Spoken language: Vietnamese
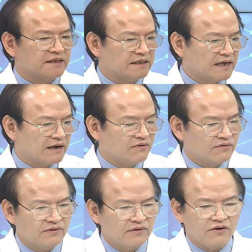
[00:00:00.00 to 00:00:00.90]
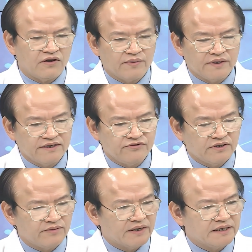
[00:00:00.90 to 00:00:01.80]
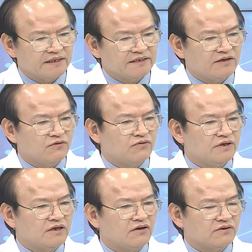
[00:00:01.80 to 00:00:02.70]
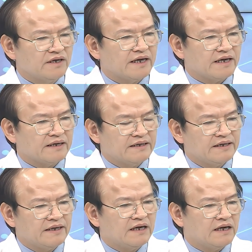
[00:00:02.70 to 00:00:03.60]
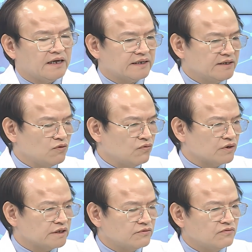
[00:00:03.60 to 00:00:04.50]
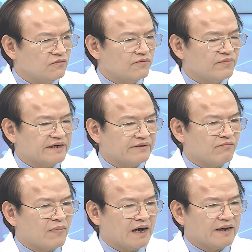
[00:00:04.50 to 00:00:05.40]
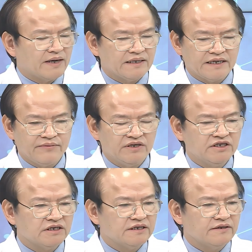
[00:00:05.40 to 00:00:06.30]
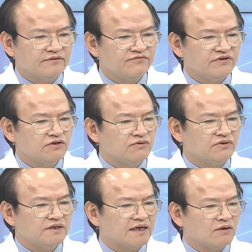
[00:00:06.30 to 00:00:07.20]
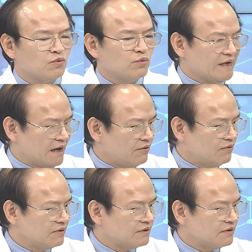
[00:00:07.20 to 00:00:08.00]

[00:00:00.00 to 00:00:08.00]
thận nhân tạo hoặc bệnh nhân suy thận mạng tính giai đoạn cuối có thể à, kết thúc cuộc sống của mình bằng những cái biến chứng ví dụ như là đột quỵ não